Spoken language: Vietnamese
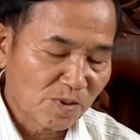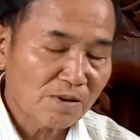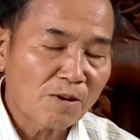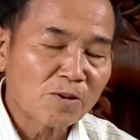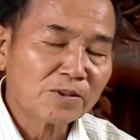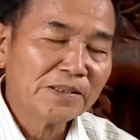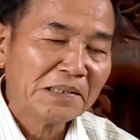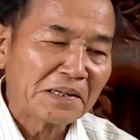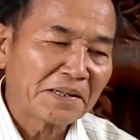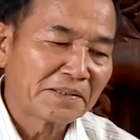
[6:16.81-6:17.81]
và cáo cô như
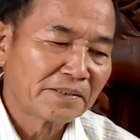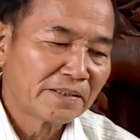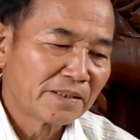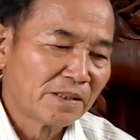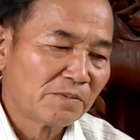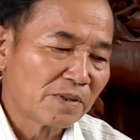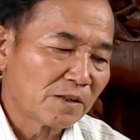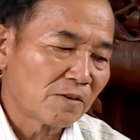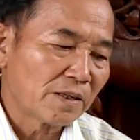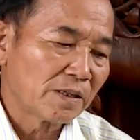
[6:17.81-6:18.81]
thế này nếu
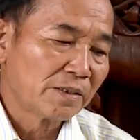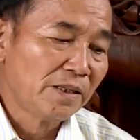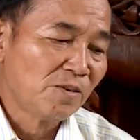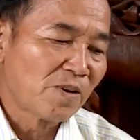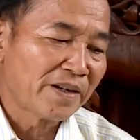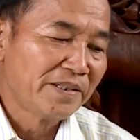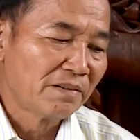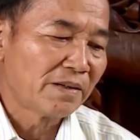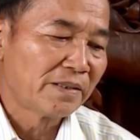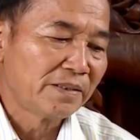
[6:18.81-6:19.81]
mà gọi là đi ngoài
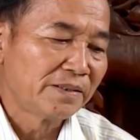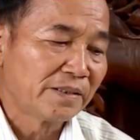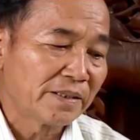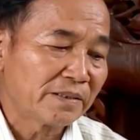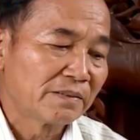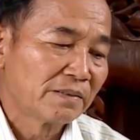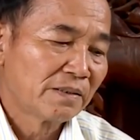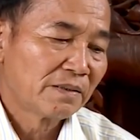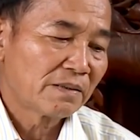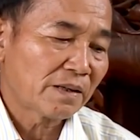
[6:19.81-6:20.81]
nhiều lần thì trước hết
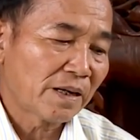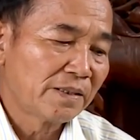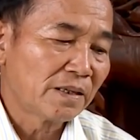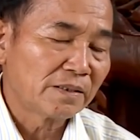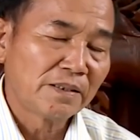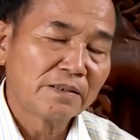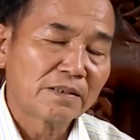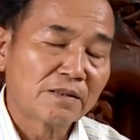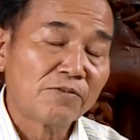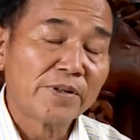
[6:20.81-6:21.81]
là ảnh hưởng đến
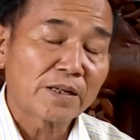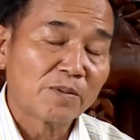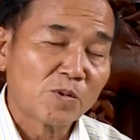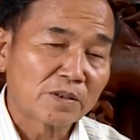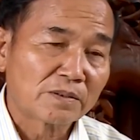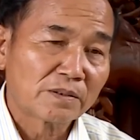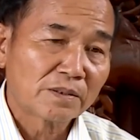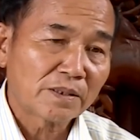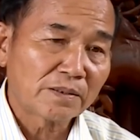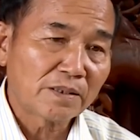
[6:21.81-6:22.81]
công việc là một
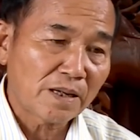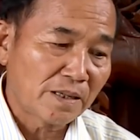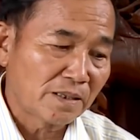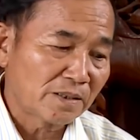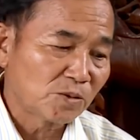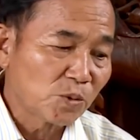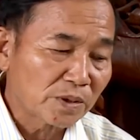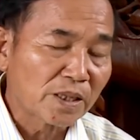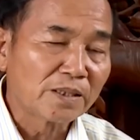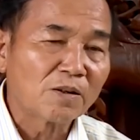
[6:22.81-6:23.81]
cái thứ hai là sút
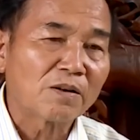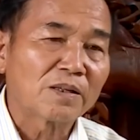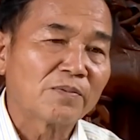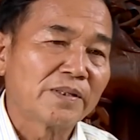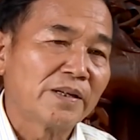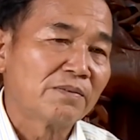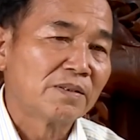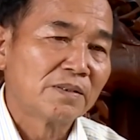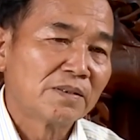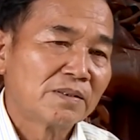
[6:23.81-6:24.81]
cân đó là vấn đề
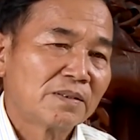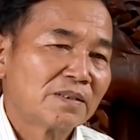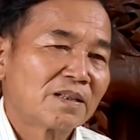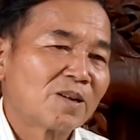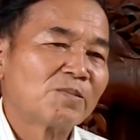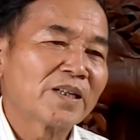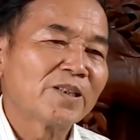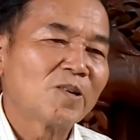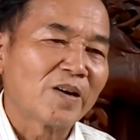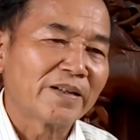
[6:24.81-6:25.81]
không
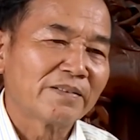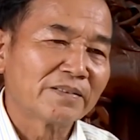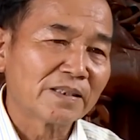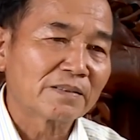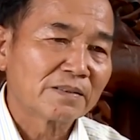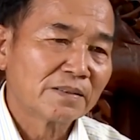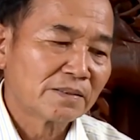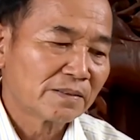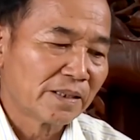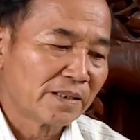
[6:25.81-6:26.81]
tránh khỏi nó thực
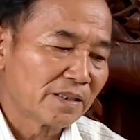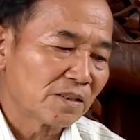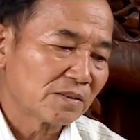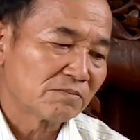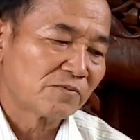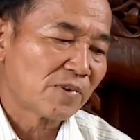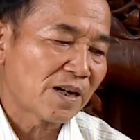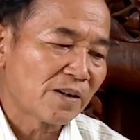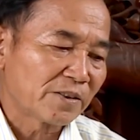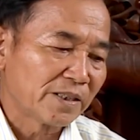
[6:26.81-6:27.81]
cho nên là
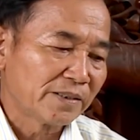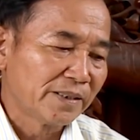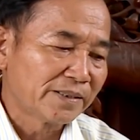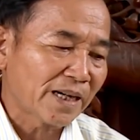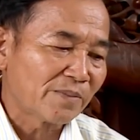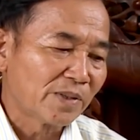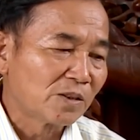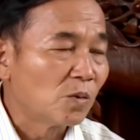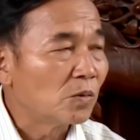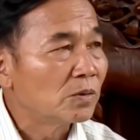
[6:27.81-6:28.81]
và cái tình trạng mất
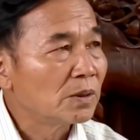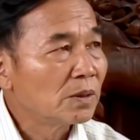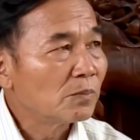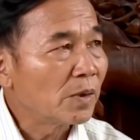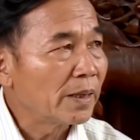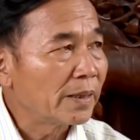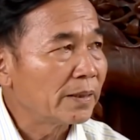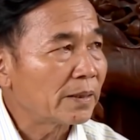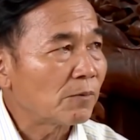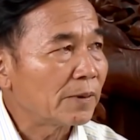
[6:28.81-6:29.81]
ngủ mỗi lần
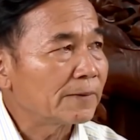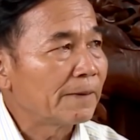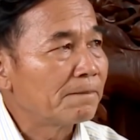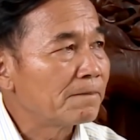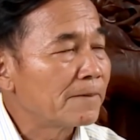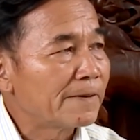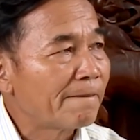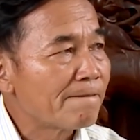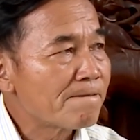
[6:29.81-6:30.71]
là khoảng tầm à,